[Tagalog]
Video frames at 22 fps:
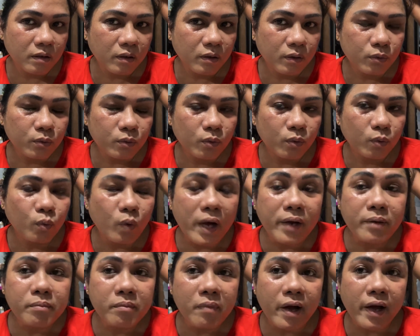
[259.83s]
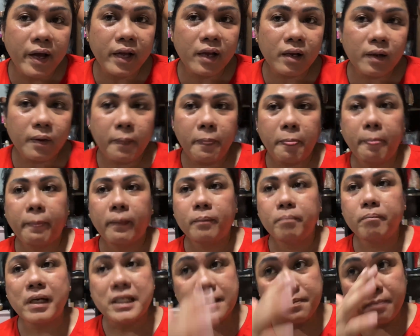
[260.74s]
Ang, 1 mile,
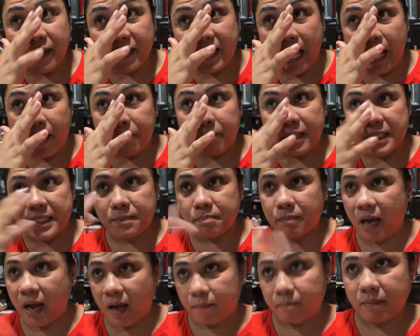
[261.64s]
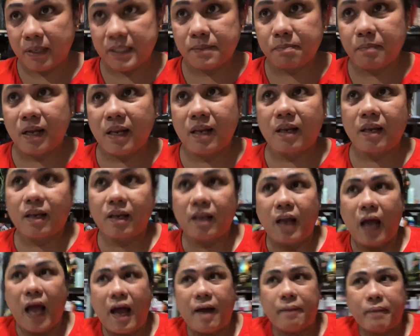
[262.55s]
mas mada, mas maha, mas
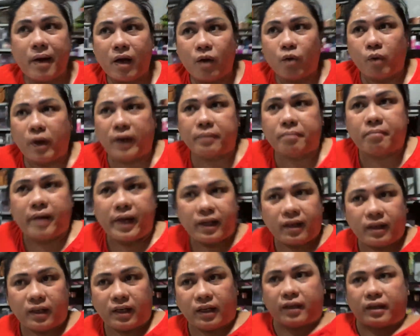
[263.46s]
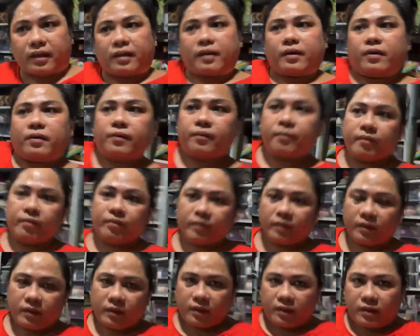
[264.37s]
mahaba ang 1 mile. 1 10 eh.
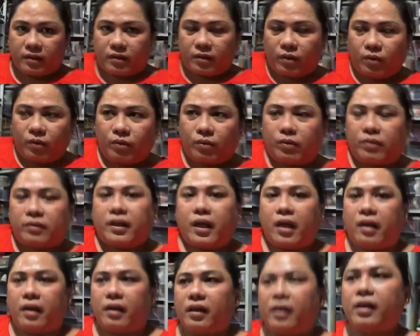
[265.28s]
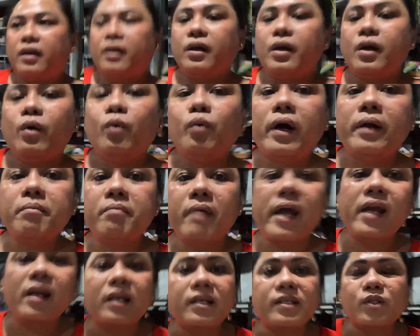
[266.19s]
kilometer, 1
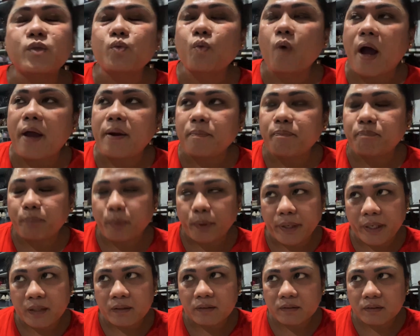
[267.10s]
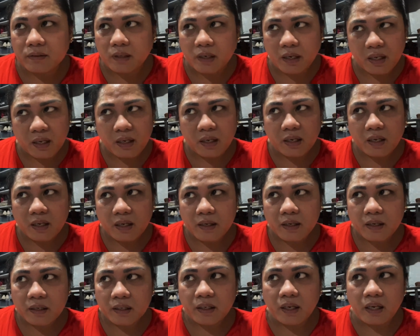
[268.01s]
mile is 1.3
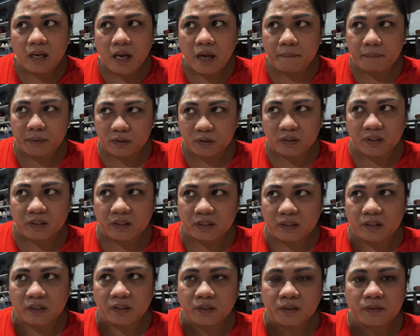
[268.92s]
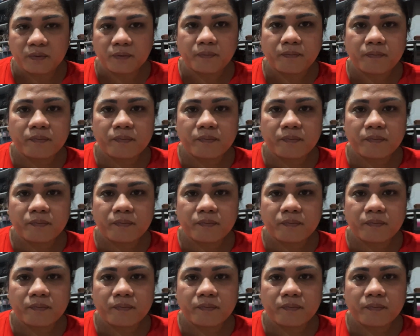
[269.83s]
kilometer. Ah, oo.